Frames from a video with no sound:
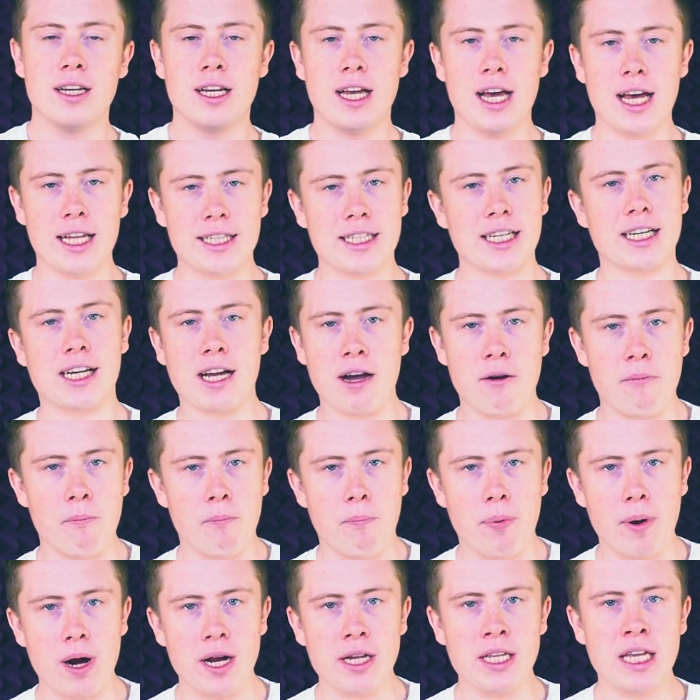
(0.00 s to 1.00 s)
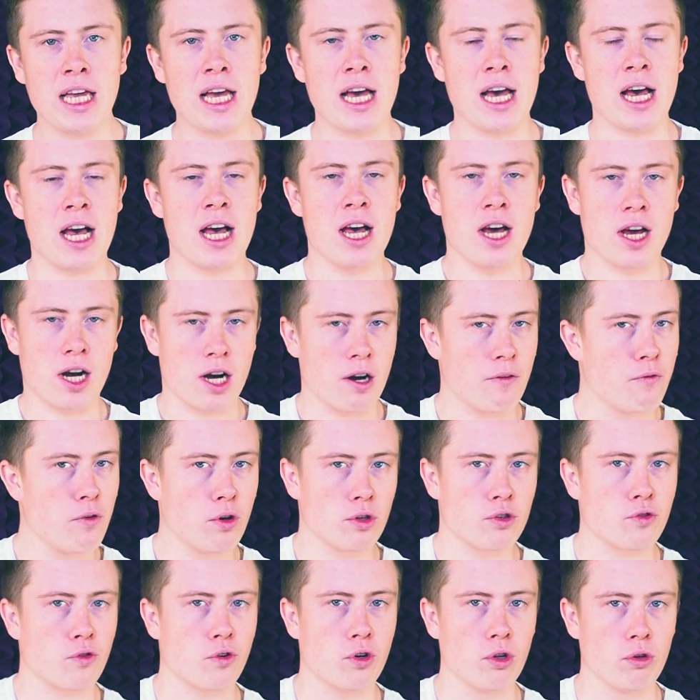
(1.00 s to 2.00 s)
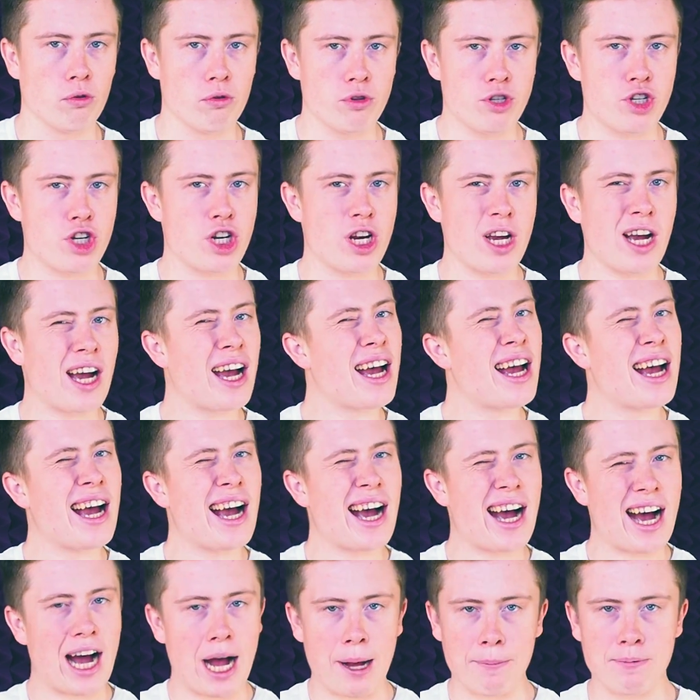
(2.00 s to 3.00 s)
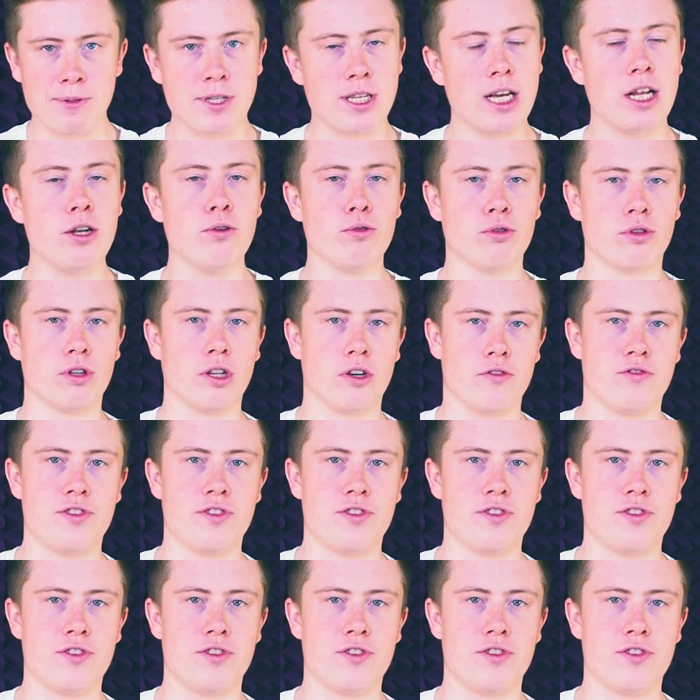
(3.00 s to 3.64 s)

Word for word: эта компания рвет в клочья абсолютно